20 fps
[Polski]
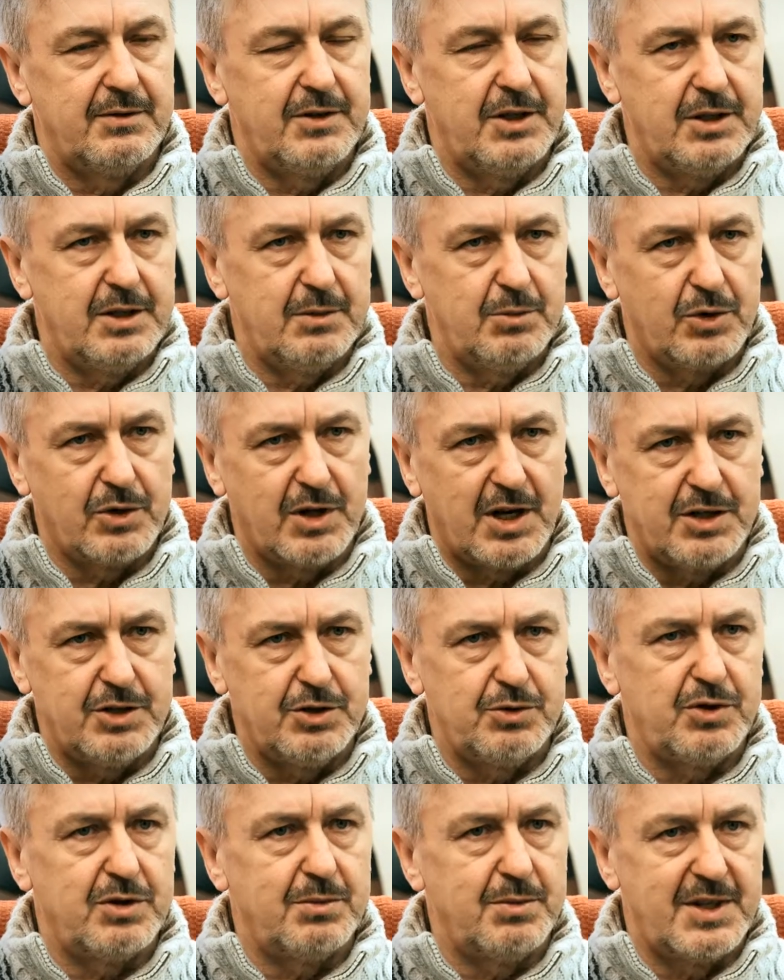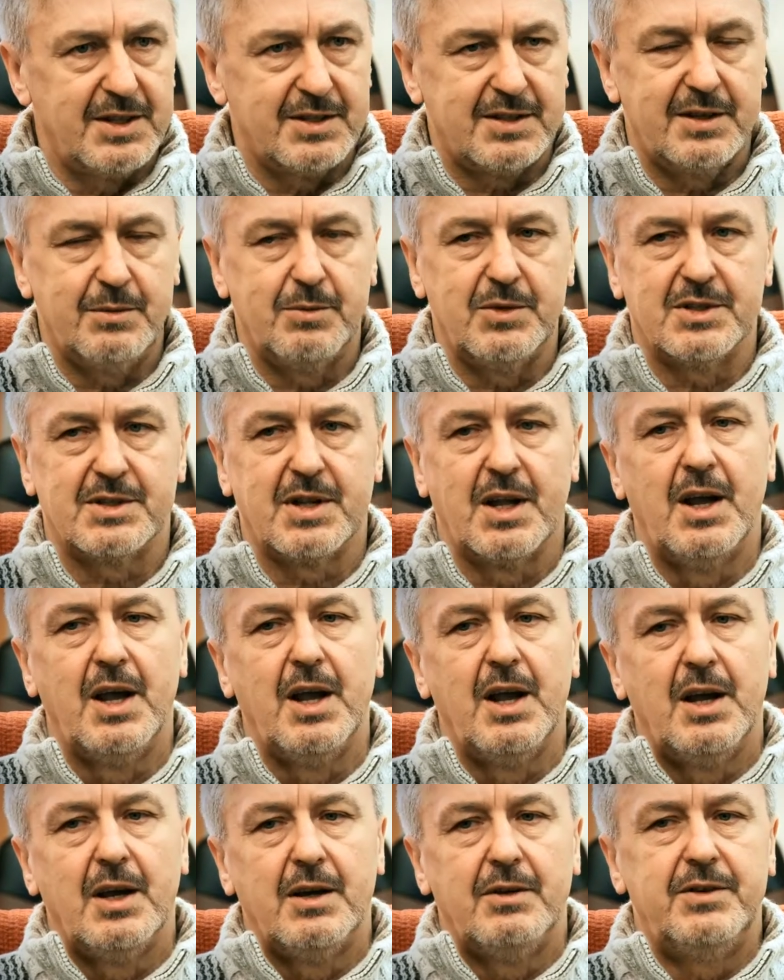W jednym organizmie męskim jest
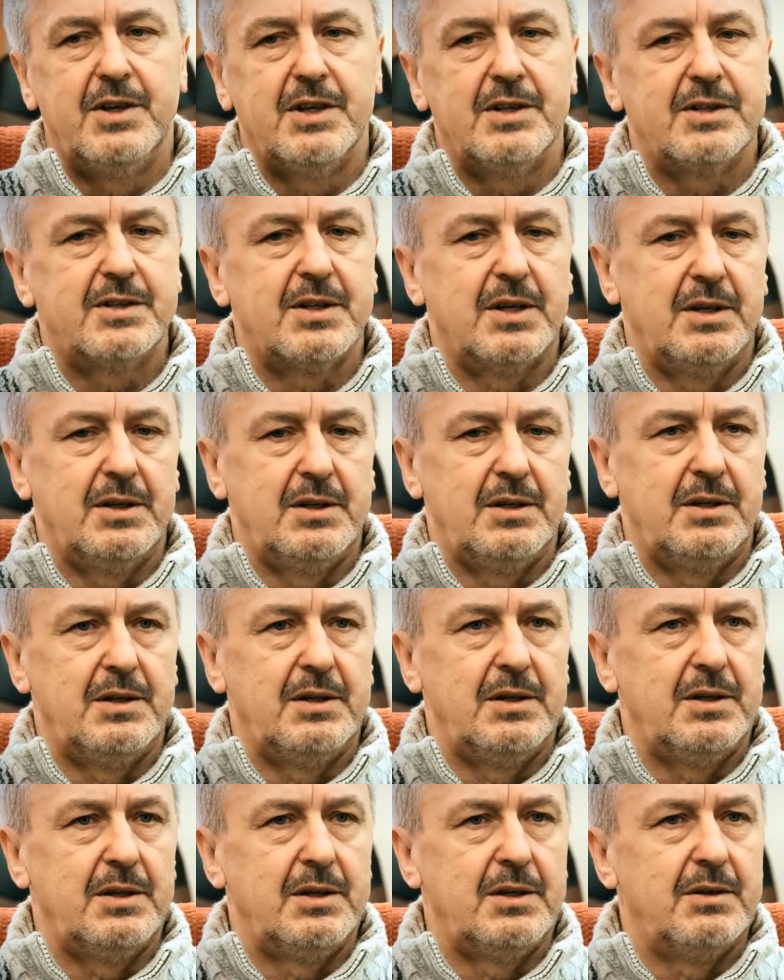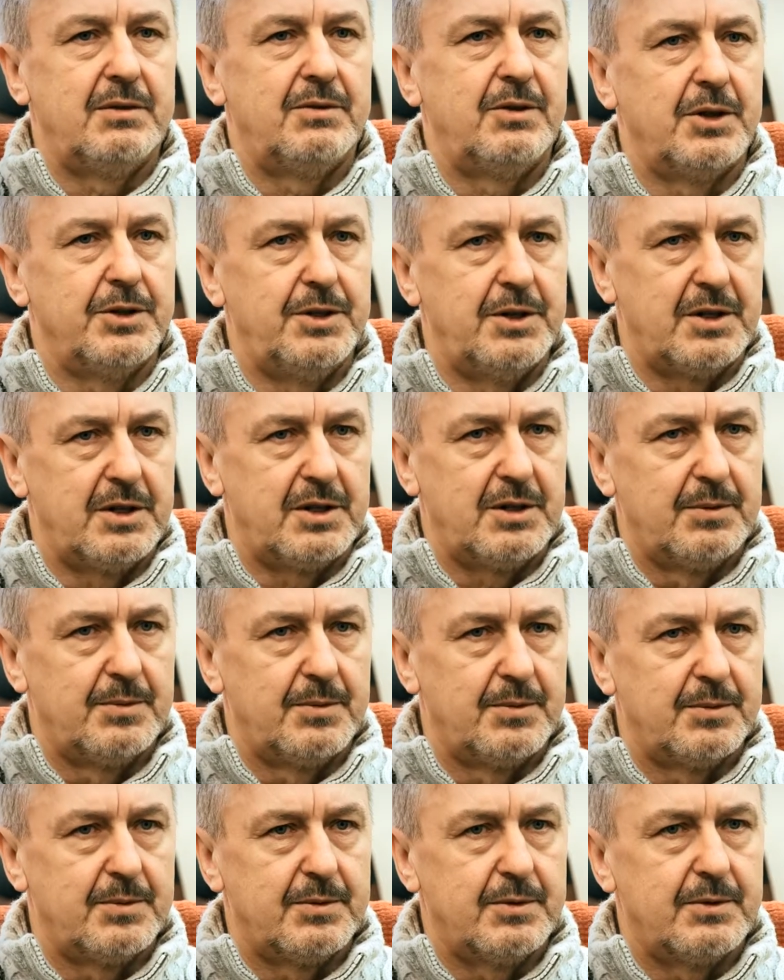więcej wody,
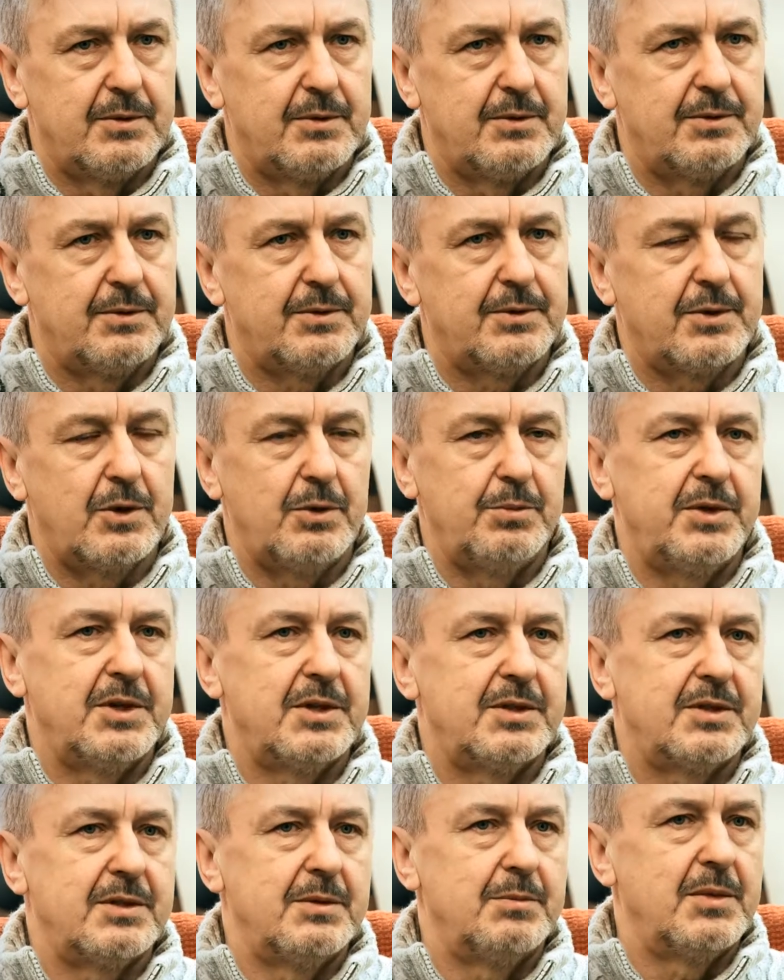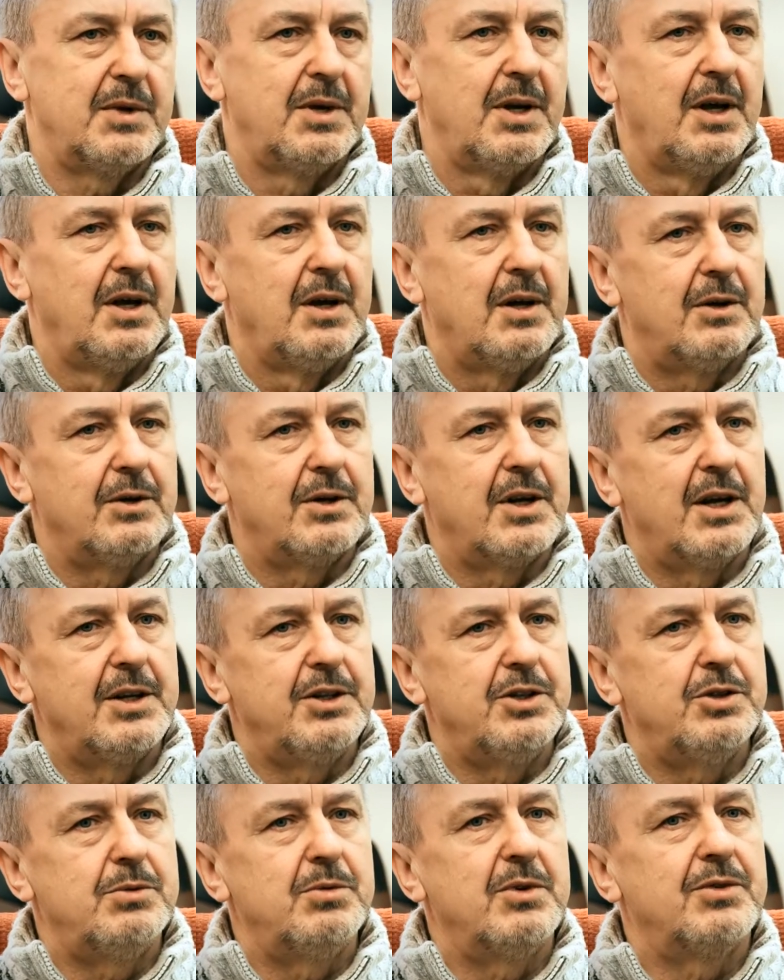kobiecym
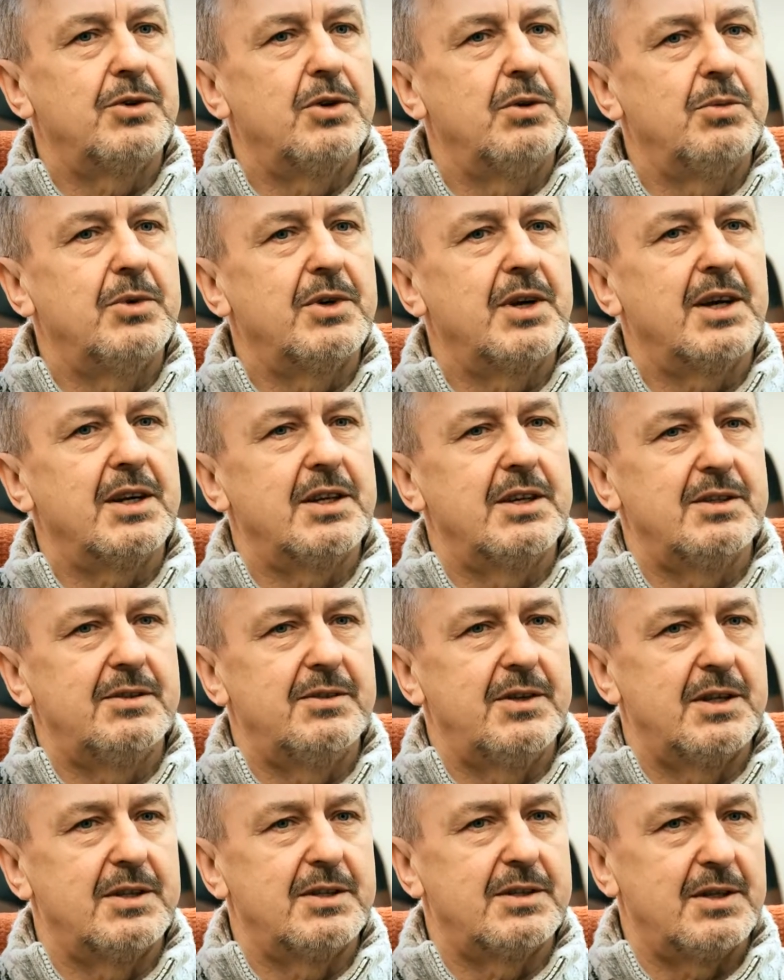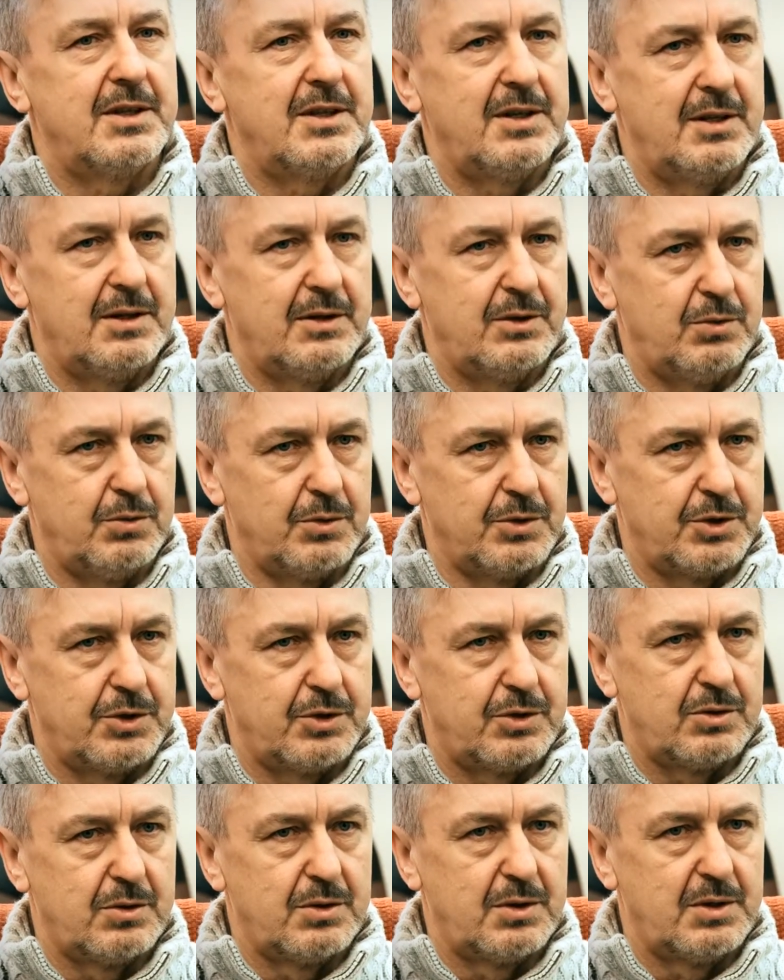organizmie w komórkach jest więcej
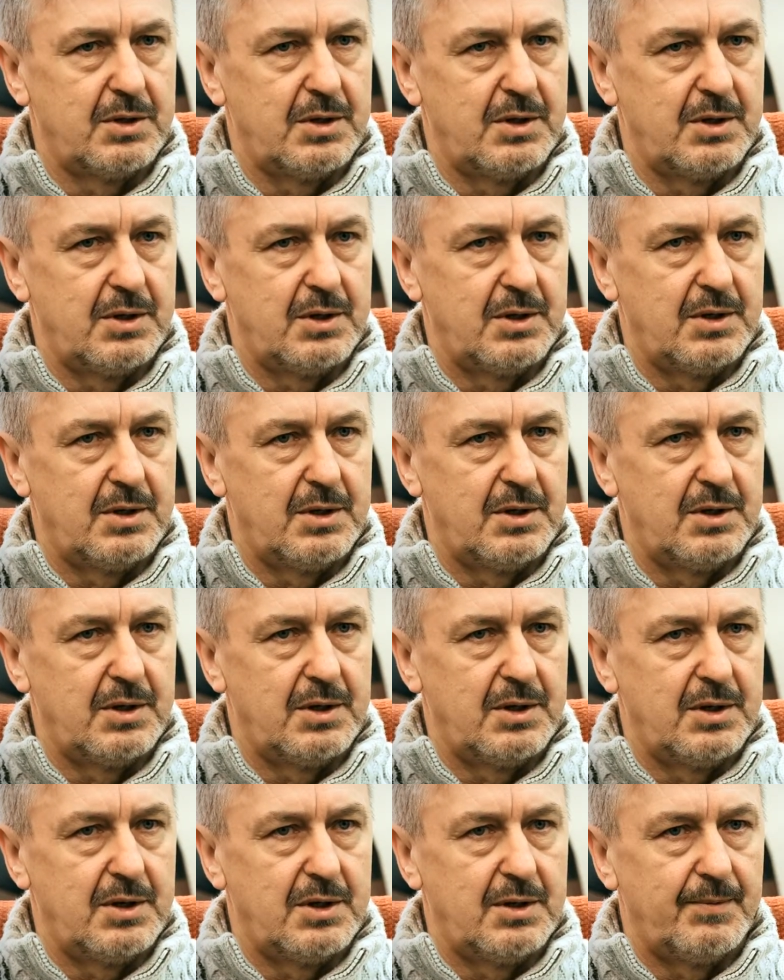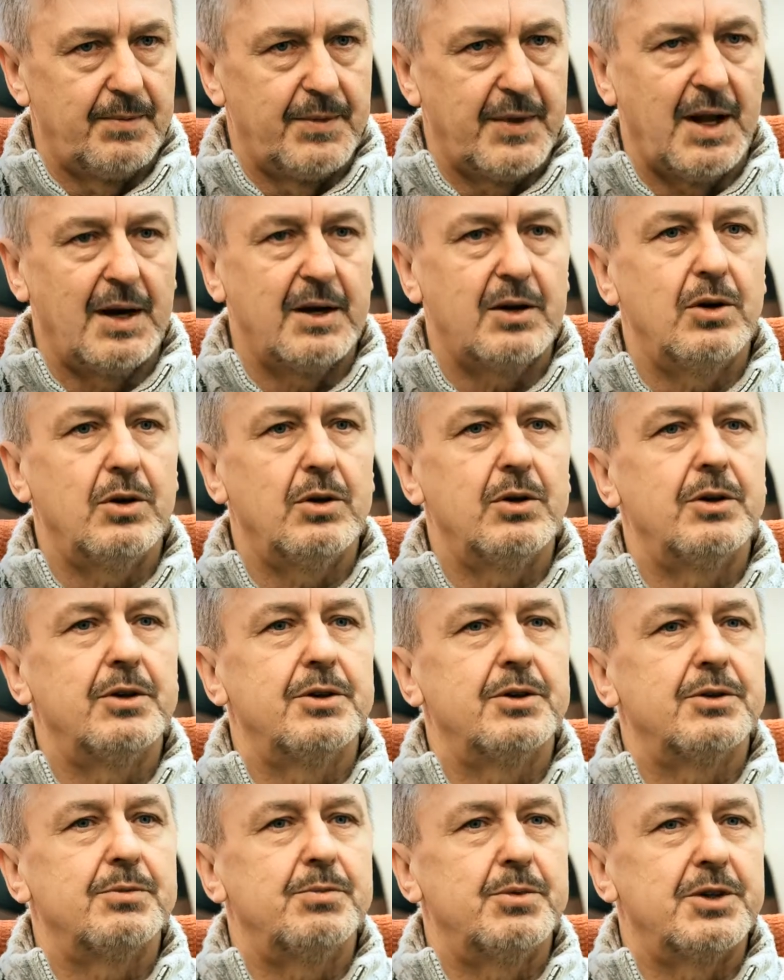tłuszczu.
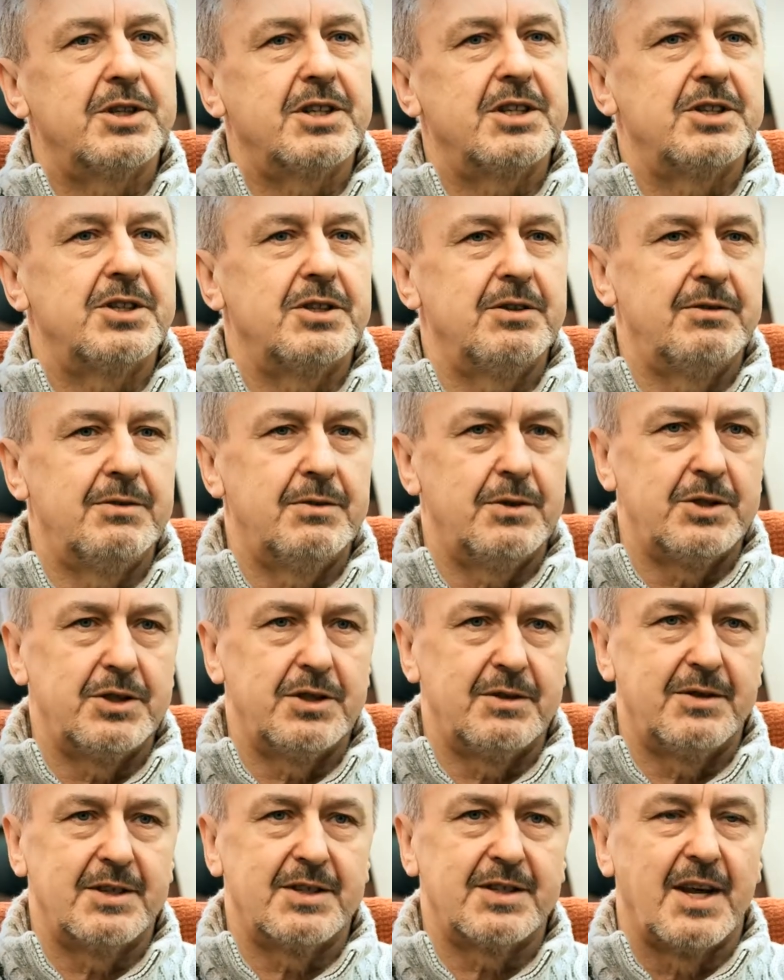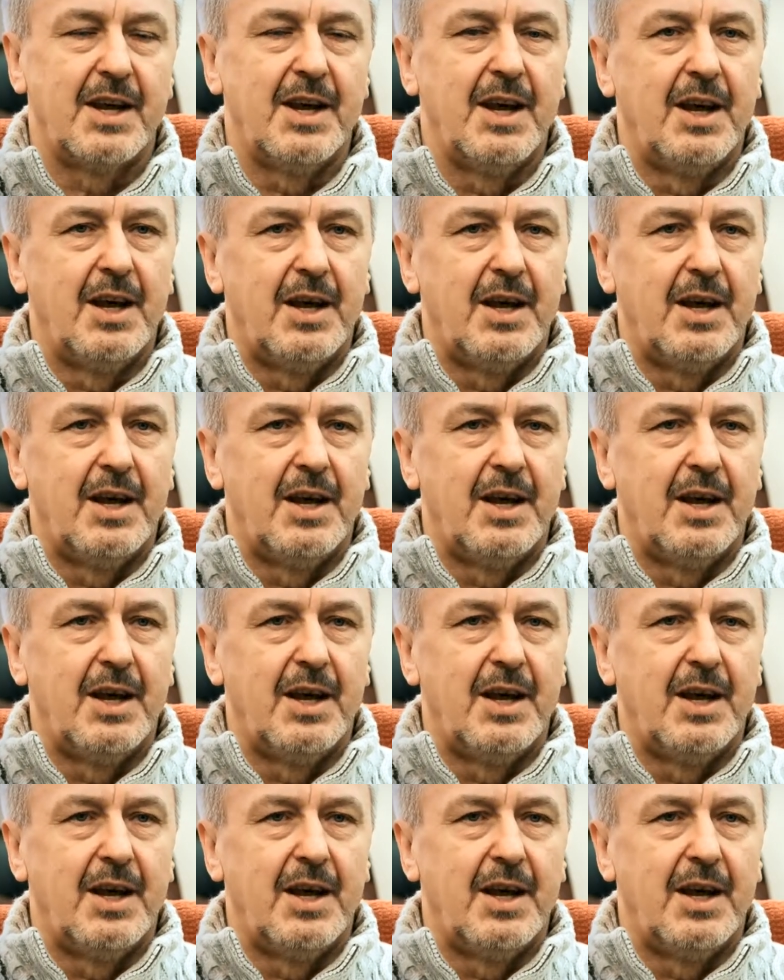Alkohol rozpuszcza się w wodzie, więc,